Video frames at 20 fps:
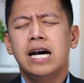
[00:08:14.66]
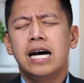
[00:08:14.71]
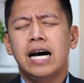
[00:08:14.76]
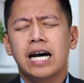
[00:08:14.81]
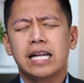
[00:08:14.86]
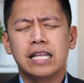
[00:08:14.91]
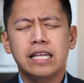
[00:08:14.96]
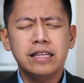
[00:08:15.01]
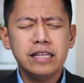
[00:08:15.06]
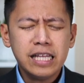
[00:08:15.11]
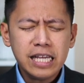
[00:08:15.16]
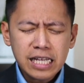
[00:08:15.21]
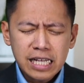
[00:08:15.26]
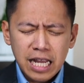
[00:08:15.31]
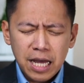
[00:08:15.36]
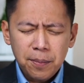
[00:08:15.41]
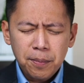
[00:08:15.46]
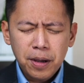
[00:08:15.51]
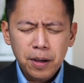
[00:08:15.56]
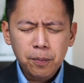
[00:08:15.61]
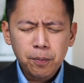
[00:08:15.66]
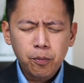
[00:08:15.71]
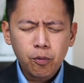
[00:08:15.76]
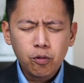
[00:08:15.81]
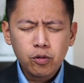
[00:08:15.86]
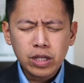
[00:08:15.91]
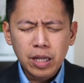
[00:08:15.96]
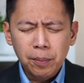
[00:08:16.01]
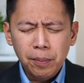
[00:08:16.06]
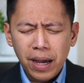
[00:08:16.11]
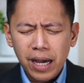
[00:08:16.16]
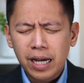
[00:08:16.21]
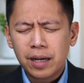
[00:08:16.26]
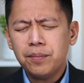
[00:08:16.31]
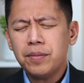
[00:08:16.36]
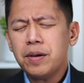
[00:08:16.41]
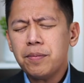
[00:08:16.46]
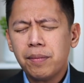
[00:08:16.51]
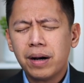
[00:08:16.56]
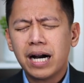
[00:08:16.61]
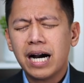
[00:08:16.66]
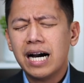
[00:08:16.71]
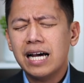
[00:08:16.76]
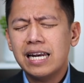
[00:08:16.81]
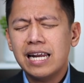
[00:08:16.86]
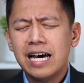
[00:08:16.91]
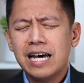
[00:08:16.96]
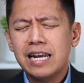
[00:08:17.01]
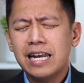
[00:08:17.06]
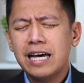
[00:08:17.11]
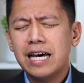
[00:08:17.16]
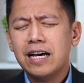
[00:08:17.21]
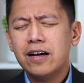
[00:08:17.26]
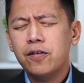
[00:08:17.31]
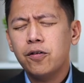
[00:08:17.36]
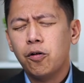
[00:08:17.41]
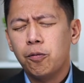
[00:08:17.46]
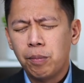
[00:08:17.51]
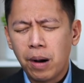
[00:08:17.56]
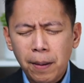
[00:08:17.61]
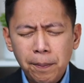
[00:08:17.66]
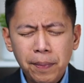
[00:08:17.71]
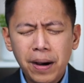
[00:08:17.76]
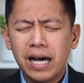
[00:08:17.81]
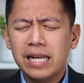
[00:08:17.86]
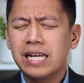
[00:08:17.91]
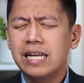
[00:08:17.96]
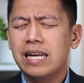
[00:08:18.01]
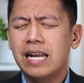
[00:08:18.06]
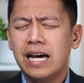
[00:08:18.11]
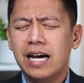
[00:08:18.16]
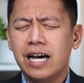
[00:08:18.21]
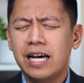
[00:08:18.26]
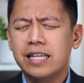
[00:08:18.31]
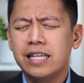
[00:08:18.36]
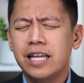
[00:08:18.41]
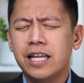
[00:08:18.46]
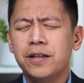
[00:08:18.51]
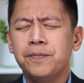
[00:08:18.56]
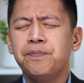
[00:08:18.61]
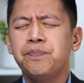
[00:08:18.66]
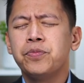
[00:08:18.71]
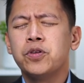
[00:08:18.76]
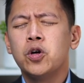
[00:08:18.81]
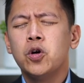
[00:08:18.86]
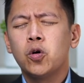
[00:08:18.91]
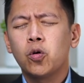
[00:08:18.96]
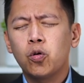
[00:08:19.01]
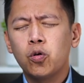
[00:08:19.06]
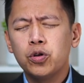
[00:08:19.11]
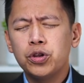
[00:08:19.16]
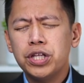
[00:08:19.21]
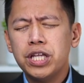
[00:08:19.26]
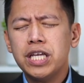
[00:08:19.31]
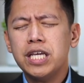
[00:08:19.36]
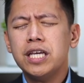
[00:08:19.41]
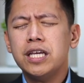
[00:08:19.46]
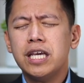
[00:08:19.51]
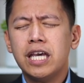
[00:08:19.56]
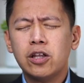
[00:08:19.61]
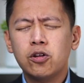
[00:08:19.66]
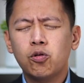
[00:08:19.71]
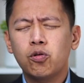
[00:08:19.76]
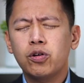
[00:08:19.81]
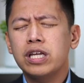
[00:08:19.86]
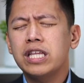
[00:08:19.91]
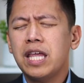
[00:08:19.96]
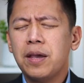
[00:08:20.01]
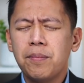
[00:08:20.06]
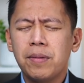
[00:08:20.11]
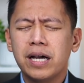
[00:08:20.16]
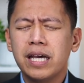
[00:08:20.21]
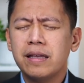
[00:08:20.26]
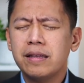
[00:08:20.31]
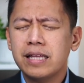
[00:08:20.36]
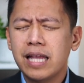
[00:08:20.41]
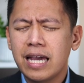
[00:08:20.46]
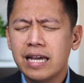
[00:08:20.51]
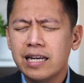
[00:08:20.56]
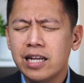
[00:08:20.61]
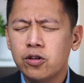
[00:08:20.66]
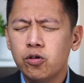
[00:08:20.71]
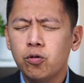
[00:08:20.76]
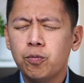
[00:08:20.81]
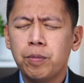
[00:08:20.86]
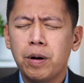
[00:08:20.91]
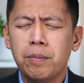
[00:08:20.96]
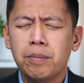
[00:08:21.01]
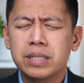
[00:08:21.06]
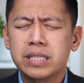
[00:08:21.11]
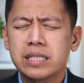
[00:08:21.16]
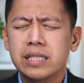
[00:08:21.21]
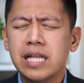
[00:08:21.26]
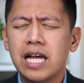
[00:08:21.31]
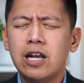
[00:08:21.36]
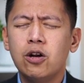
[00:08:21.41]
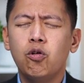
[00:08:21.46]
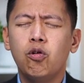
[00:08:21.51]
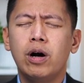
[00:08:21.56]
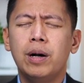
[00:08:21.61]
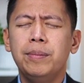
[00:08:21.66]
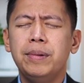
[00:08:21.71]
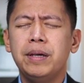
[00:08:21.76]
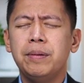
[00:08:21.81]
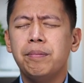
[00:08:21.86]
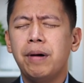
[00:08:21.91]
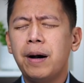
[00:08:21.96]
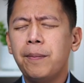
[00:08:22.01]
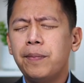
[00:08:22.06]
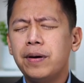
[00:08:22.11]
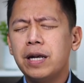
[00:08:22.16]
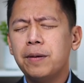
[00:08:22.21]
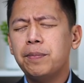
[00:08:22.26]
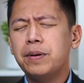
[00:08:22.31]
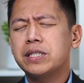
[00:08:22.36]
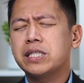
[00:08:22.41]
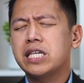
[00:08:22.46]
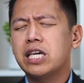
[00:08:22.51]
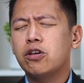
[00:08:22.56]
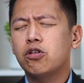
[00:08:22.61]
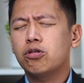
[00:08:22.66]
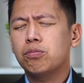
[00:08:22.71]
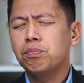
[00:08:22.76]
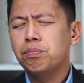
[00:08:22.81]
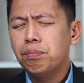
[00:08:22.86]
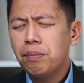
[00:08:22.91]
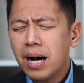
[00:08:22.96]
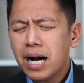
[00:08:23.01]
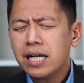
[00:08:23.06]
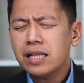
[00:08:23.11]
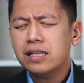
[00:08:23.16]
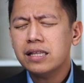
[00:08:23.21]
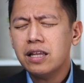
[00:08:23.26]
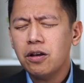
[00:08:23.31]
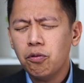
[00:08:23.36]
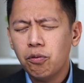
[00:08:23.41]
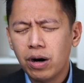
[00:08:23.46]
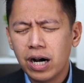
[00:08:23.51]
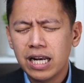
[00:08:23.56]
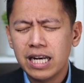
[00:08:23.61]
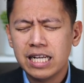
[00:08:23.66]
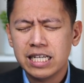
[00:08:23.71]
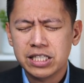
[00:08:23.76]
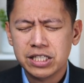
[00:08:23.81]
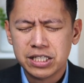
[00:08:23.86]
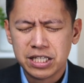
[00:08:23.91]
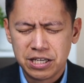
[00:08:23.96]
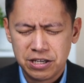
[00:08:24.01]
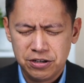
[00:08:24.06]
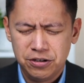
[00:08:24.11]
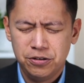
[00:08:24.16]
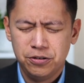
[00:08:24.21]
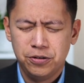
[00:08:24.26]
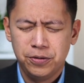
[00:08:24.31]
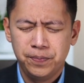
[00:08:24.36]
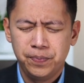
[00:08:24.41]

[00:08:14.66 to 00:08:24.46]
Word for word: at hindi lamang po na kami makaalala o mapaalalahanan, kundi ito rin ay maging dahilan upang mas lalo kaming mapalapit sa inyo at magtiwala sa inyo.